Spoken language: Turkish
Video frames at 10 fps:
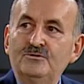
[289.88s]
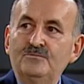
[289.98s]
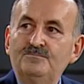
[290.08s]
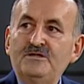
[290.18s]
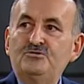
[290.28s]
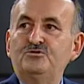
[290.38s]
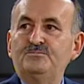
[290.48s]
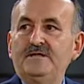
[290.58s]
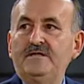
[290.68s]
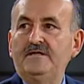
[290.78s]
500
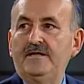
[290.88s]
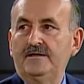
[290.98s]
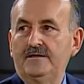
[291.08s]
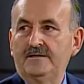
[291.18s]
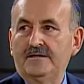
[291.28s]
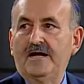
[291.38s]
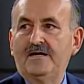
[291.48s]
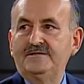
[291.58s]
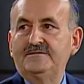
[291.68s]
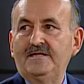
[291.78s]
binini
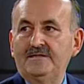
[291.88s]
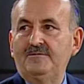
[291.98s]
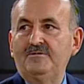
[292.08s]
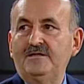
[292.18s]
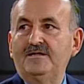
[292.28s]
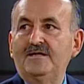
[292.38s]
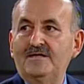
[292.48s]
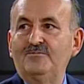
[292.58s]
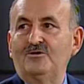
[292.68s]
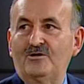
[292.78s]
realize edebildik
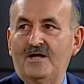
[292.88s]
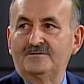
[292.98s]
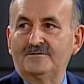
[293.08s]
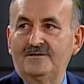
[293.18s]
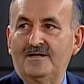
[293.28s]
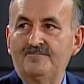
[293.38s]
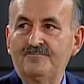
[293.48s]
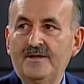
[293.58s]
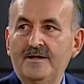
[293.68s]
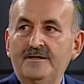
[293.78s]
2016'da.
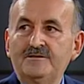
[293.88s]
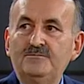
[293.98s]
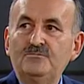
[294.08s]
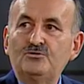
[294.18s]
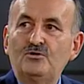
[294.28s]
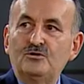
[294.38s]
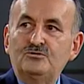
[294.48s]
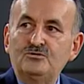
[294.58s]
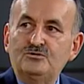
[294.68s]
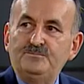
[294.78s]
Şimdi
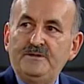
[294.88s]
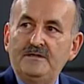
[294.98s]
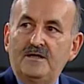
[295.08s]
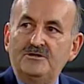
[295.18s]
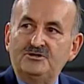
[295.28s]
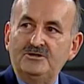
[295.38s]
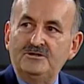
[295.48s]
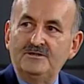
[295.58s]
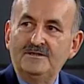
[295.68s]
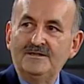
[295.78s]
400 bin
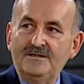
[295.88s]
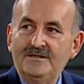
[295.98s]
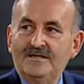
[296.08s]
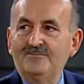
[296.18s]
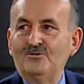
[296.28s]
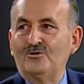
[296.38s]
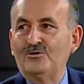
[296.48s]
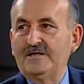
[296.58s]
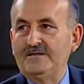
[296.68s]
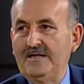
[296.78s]
açığı
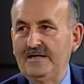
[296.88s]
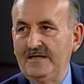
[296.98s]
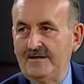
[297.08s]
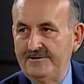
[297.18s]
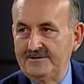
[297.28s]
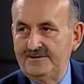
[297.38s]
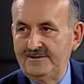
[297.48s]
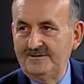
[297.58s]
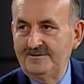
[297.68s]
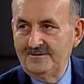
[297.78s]
2017'ye ilave
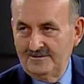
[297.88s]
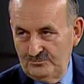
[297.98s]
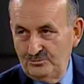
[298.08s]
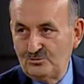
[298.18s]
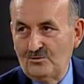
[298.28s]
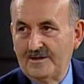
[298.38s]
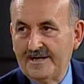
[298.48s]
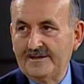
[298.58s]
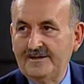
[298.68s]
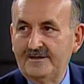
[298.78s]
ettik. Yük
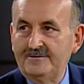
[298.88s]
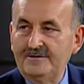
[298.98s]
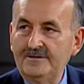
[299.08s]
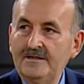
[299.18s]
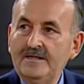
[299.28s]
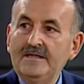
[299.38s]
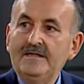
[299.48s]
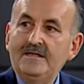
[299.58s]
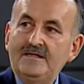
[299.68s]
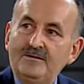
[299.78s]
olarak geldi.
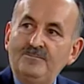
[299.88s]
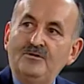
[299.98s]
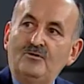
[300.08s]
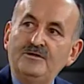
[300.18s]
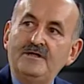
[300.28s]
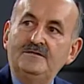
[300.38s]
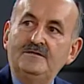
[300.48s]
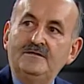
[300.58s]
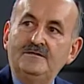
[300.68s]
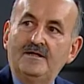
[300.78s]
Evet.
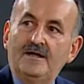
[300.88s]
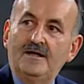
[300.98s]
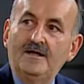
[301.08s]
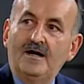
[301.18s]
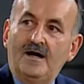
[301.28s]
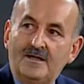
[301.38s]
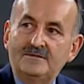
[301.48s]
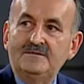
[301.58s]
2017'nin de artı